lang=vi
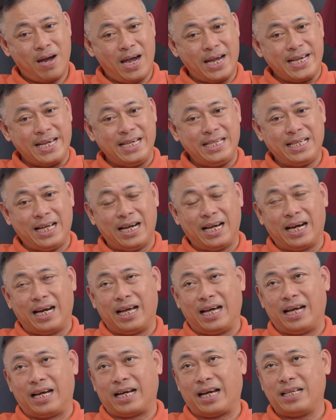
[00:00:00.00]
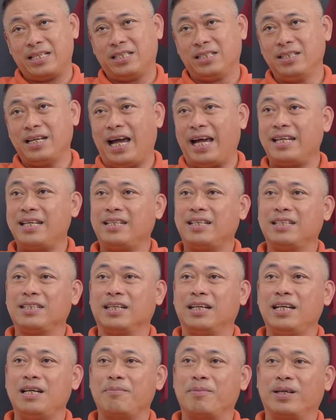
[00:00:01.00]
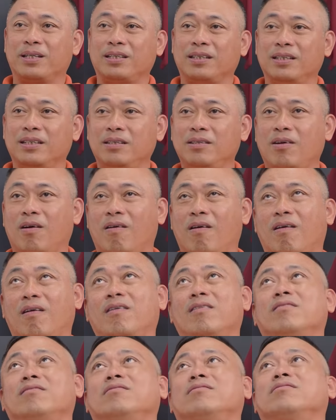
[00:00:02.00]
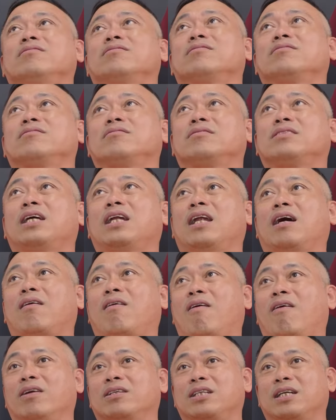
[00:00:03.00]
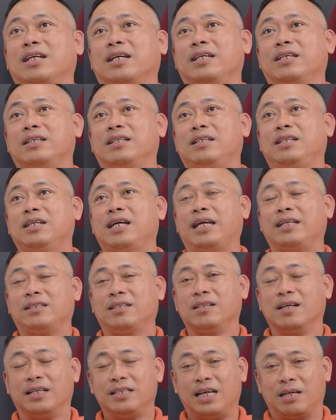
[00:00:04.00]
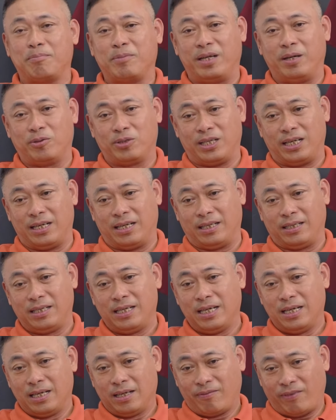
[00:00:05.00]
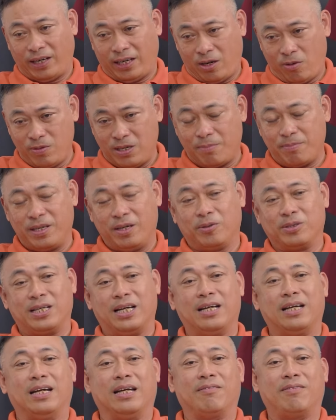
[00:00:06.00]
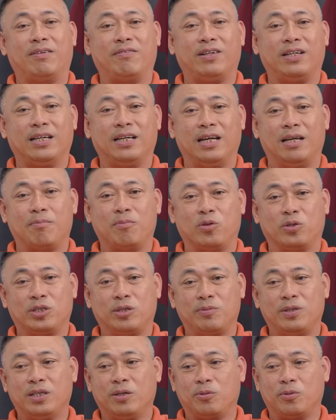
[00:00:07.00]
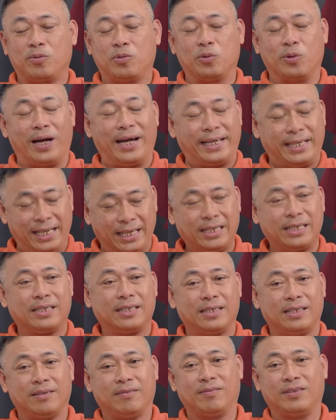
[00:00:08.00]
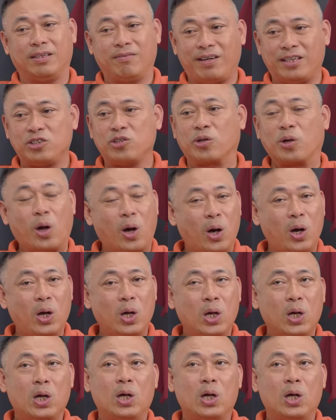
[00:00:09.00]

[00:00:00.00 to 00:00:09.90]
Anh nghĩ rằng là cái chữ hay nhất thế giới là một cái thứ nó rất là khó để xác định, nhưng vâng. Anh thừa nhận một điều rằng, phải công nhận một điều rằng là Valverde là một trong những cầu thủ hay nhất với vai trò đó.